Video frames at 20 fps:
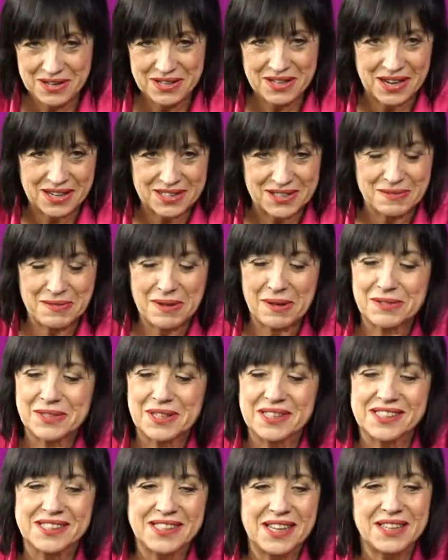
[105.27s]
i tak
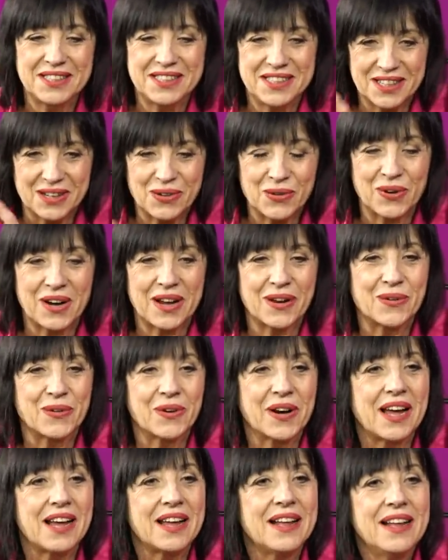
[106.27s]
zrobiłam sobie zdjęcie, hura,
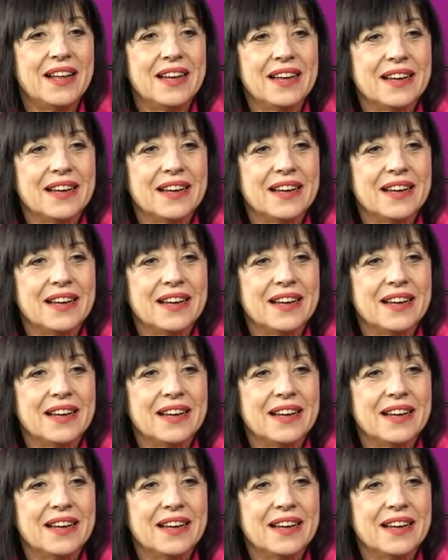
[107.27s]
hura.